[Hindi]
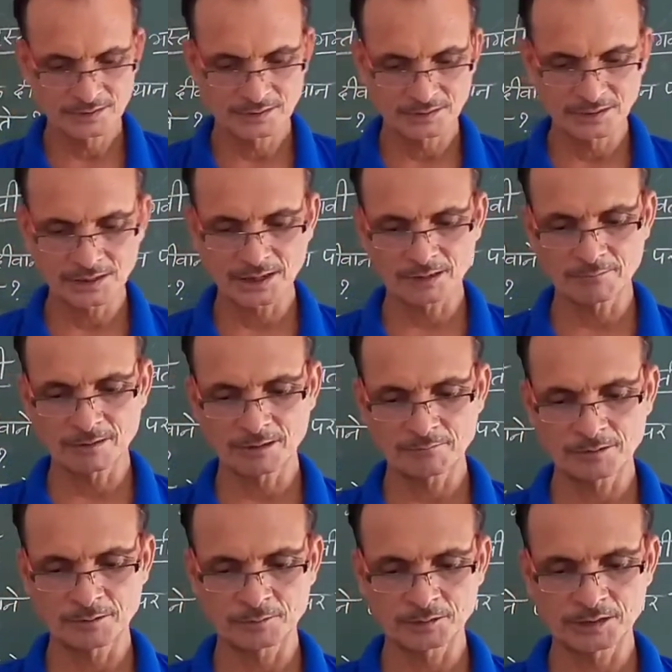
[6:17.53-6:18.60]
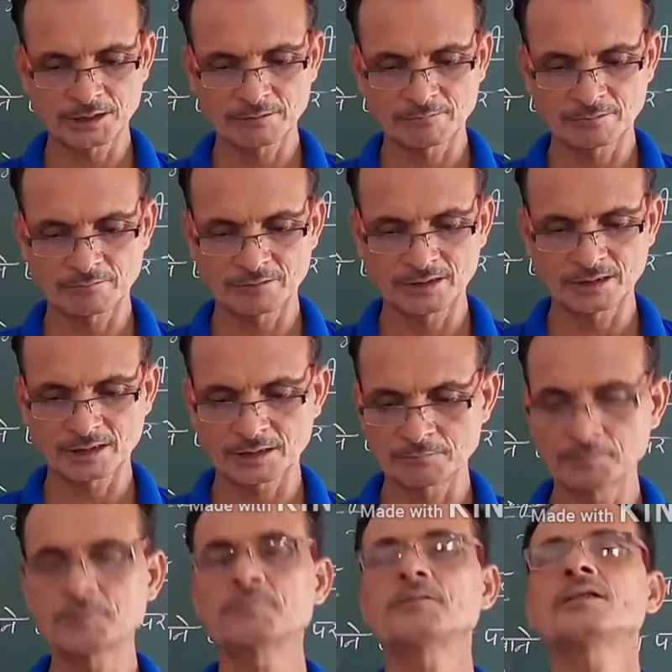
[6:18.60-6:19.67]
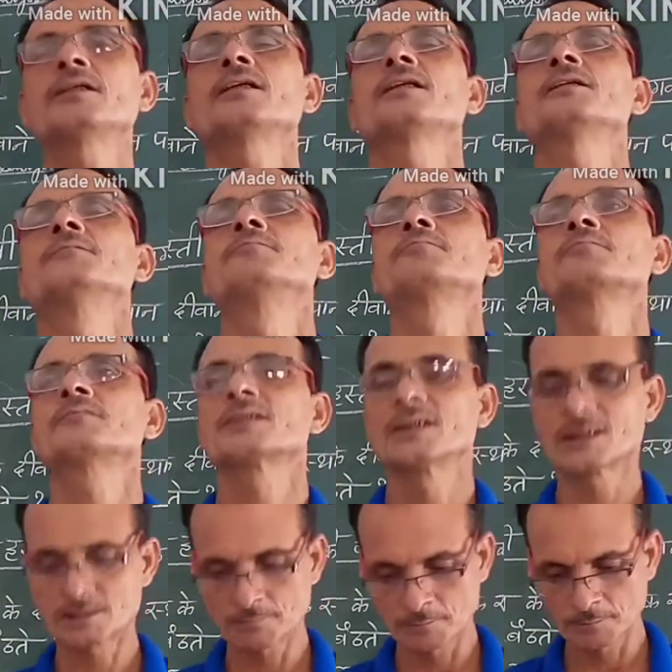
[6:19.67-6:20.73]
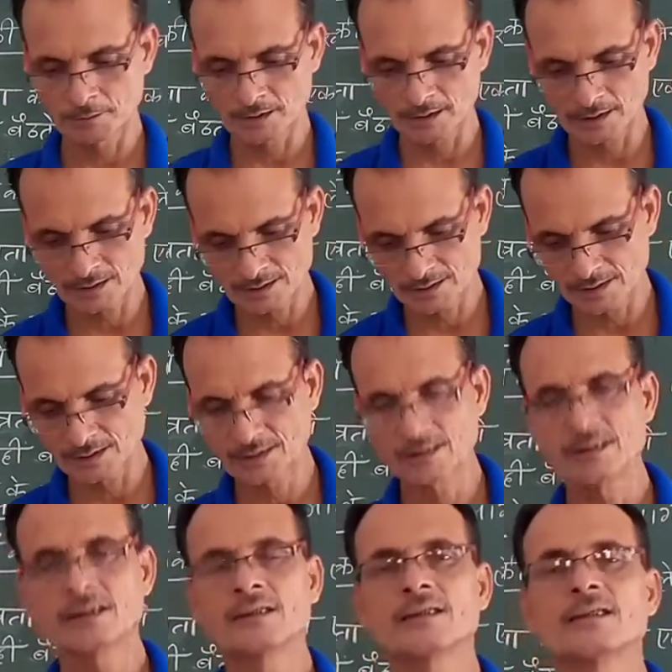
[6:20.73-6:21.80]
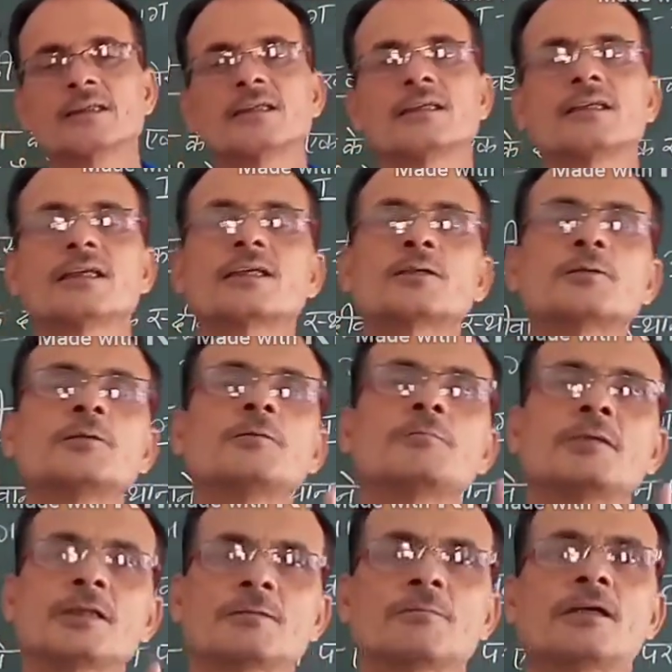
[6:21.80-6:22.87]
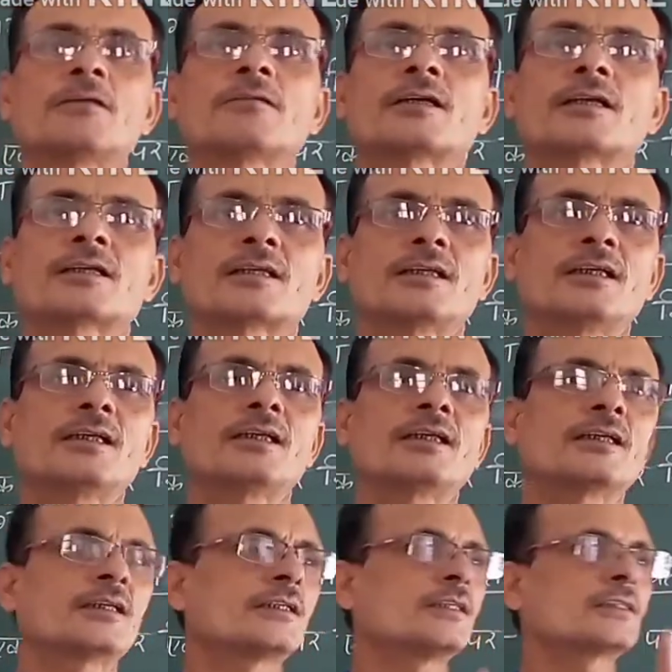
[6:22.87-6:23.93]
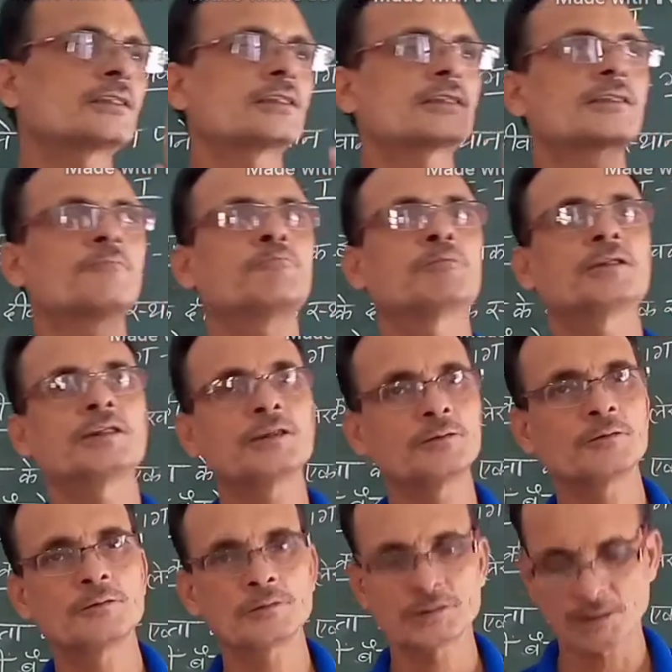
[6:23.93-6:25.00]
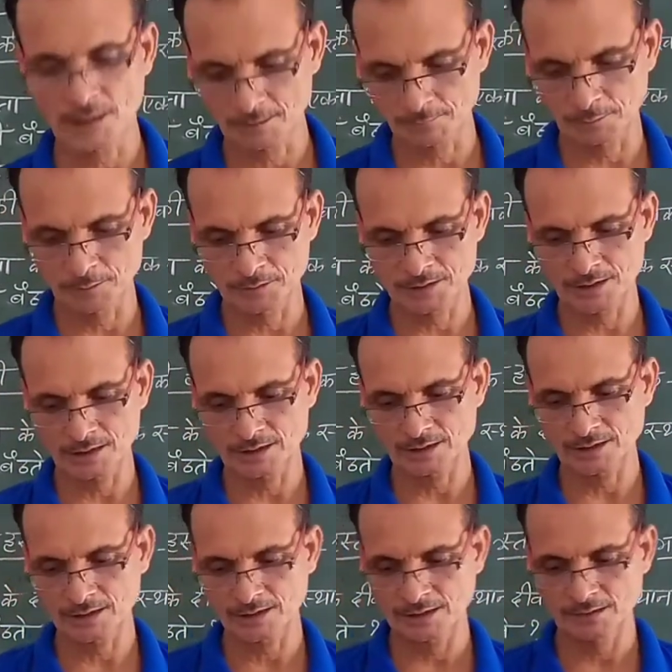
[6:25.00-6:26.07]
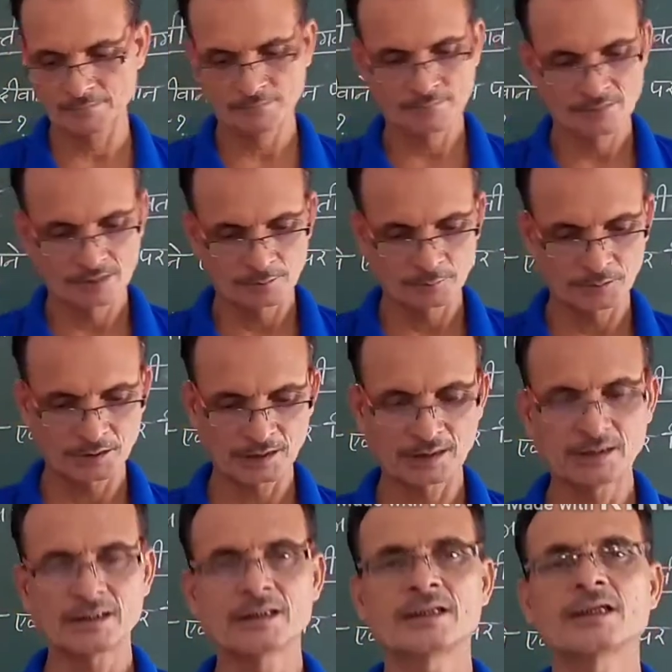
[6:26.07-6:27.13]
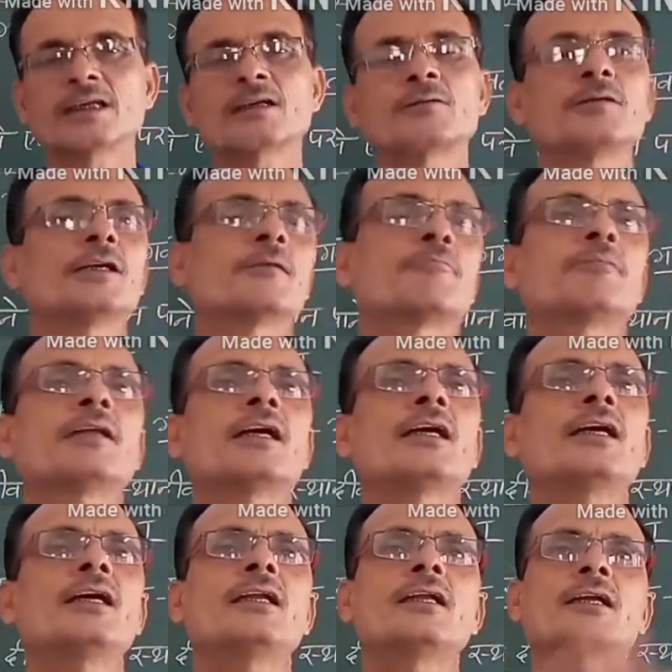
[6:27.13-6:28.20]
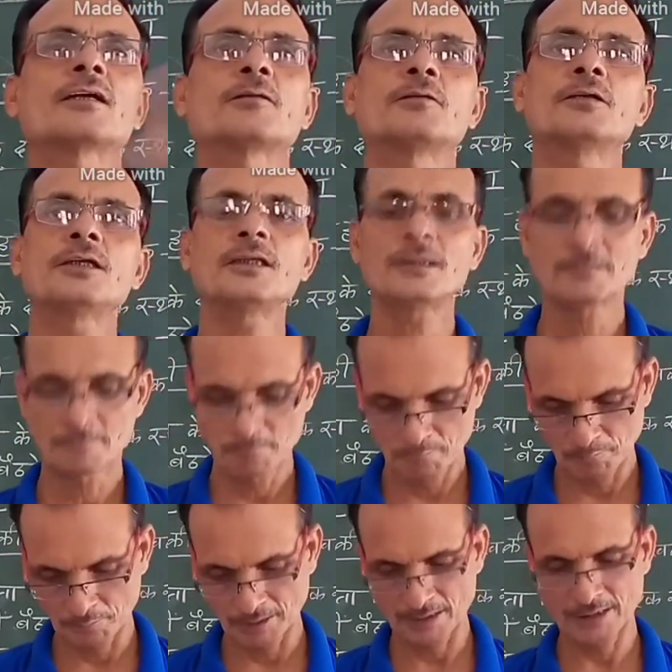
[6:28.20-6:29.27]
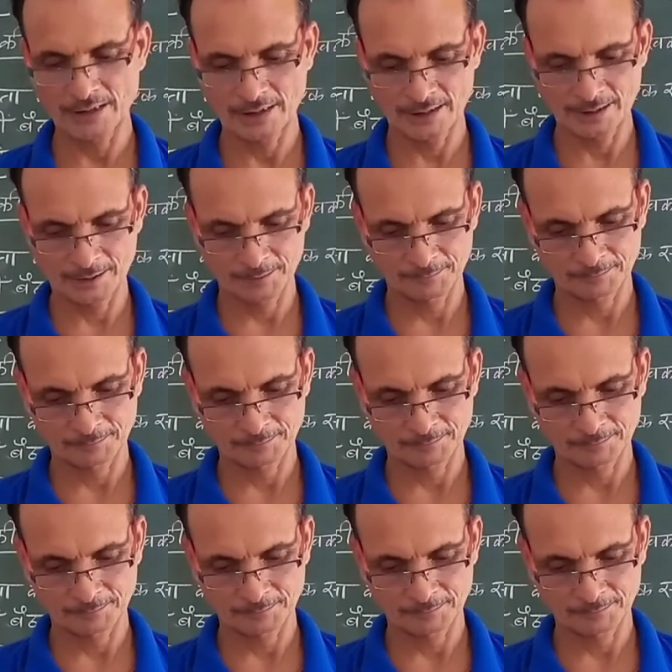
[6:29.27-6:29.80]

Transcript: जिनके मन में होती है वे वीर कभी भी किसी भी प्रकार से न तो कोई भेदभाव करते हैं न देश की संपत्ति को नुकसान पहुंचाते हैं उनके लिए न कोई अपना है न कोई पराया है